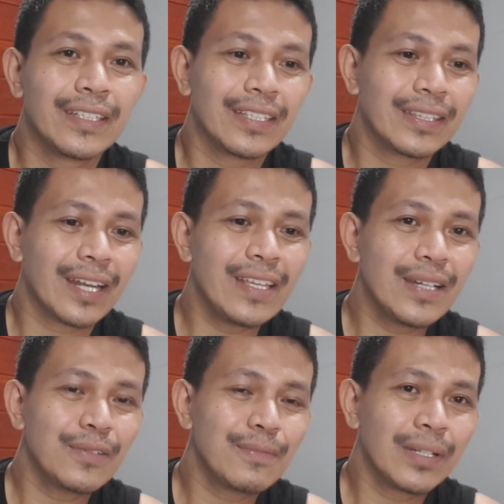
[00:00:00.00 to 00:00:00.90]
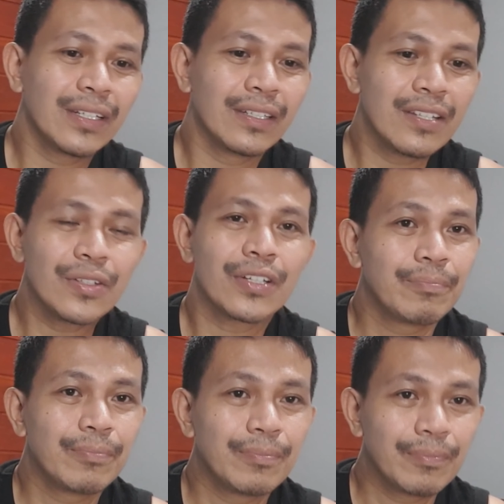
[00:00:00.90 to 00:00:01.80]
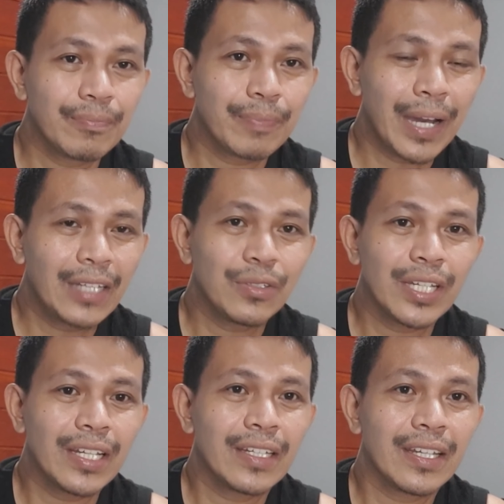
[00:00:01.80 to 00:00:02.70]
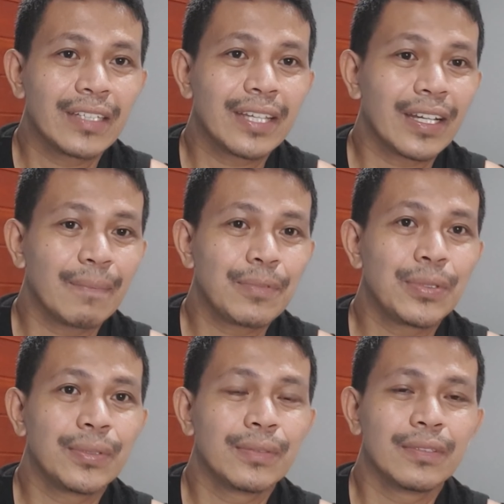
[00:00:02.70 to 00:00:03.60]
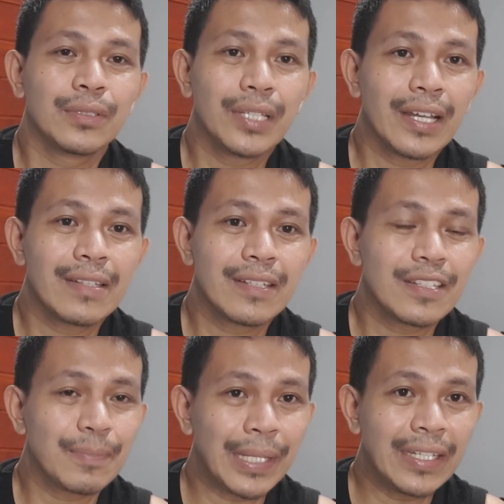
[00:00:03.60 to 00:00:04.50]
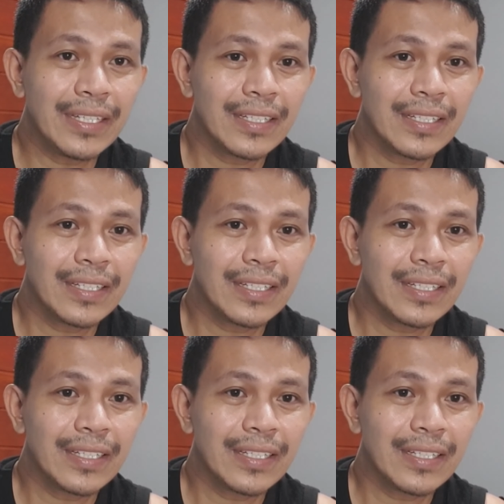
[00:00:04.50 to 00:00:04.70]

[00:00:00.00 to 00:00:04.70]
Nag-try akong mag-research paano nila natanggap yung Google AdSense pin.